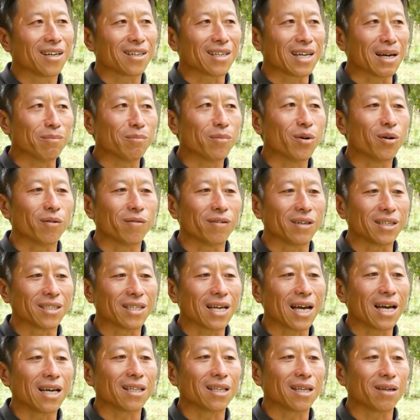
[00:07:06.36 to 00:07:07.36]
Cán bộ phải
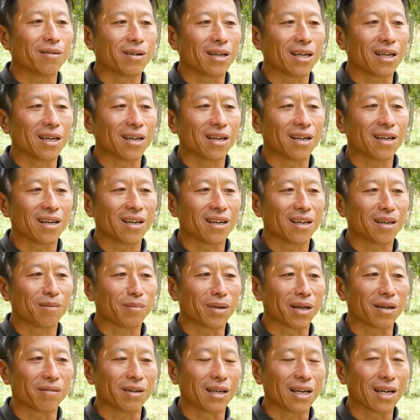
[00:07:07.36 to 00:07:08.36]
dạy thì về
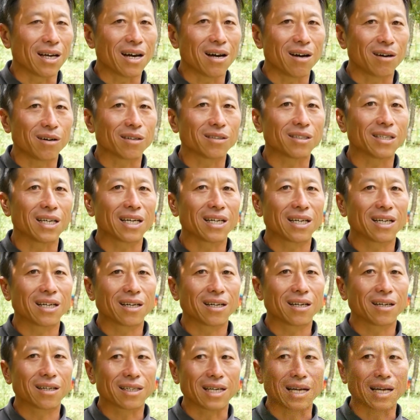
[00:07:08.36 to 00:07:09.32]
mình phải học nên làm theo.